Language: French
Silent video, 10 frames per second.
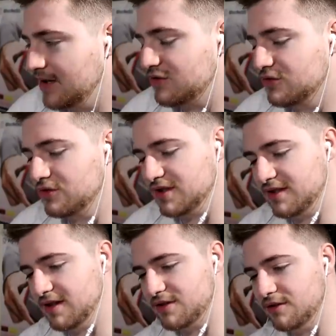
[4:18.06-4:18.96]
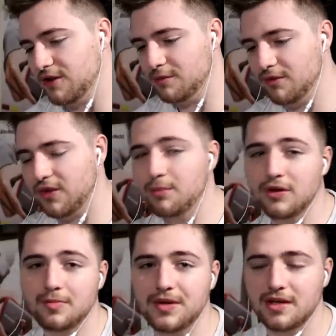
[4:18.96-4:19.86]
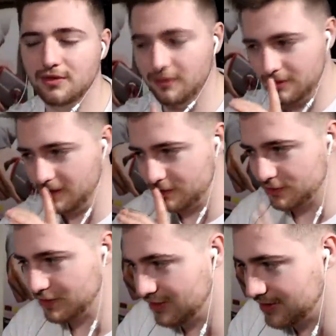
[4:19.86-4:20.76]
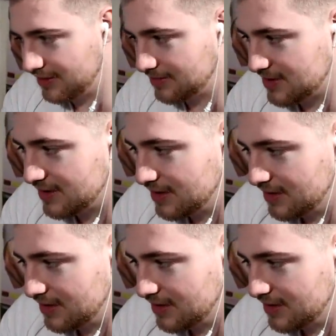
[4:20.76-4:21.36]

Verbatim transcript: Eh, je suis sûr, c'était le genre de meuf qui pouvait te piquer ton goûter, tu vois, quand t'étais petit.